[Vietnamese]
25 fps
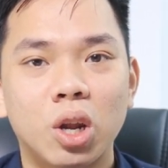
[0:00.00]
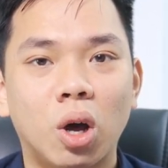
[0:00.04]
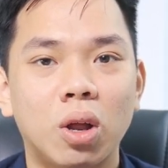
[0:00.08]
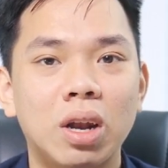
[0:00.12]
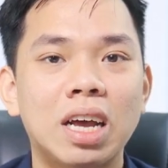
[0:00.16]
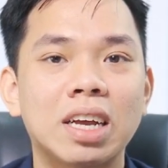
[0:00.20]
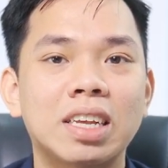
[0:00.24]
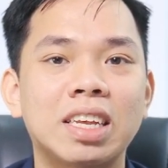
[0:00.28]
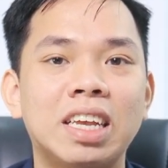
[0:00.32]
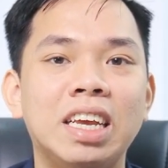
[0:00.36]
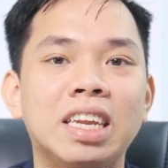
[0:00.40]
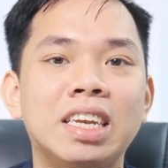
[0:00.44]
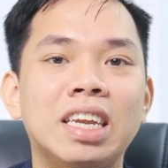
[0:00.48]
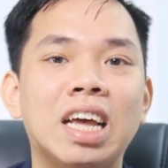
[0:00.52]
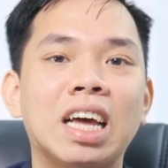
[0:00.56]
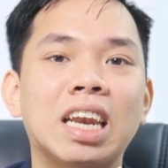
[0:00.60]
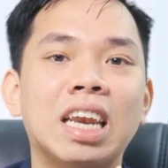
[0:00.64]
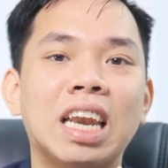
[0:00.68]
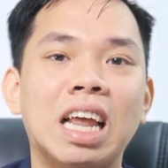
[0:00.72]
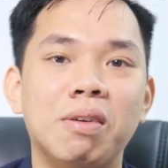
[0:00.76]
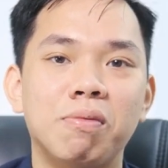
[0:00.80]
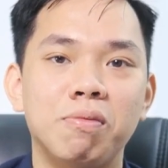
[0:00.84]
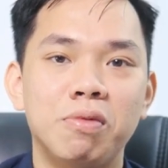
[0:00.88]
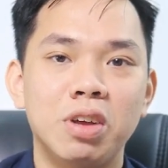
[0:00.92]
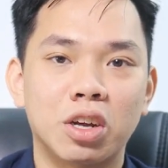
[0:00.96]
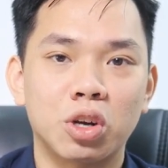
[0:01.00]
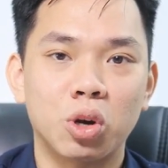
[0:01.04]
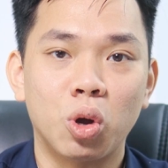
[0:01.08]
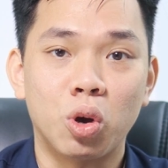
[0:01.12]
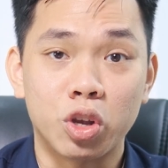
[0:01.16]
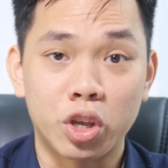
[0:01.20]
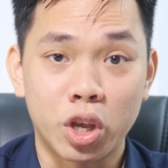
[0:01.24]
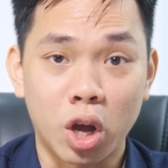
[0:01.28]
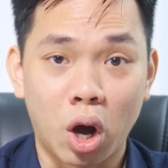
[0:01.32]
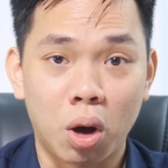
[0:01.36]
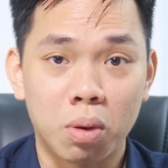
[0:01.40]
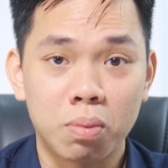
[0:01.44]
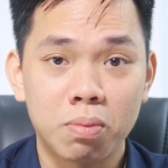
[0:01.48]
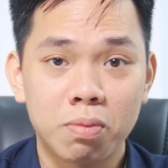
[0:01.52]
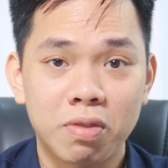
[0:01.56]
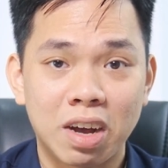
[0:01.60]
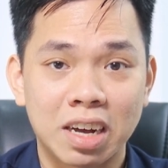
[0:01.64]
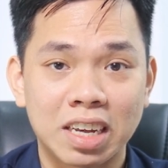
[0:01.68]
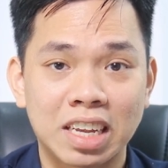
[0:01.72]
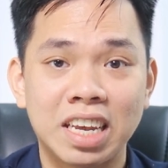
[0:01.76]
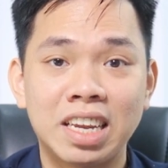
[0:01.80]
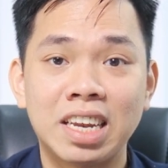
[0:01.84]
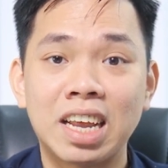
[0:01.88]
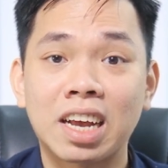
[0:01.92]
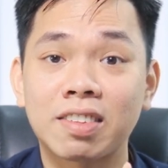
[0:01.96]
đó là kỹ năng làm việc đội nhóm
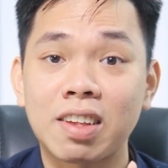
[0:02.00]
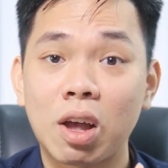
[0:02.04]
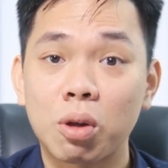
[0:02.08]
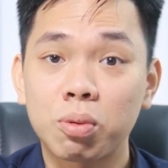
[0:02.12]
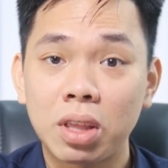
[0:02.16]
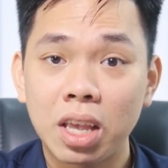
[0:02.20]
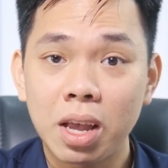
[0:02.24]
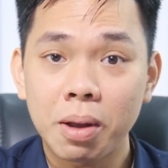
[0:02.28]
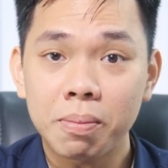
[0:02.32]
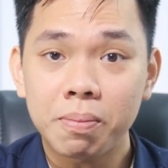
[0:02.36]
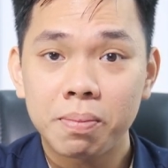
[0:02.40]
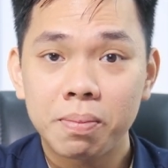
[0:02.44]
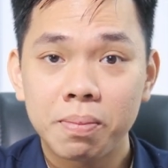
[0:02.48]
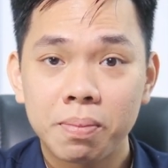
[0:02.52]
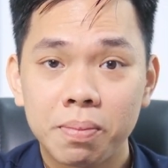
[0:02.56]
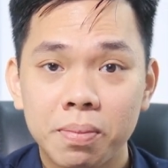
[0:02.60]
và kỹ năng giao tiếp.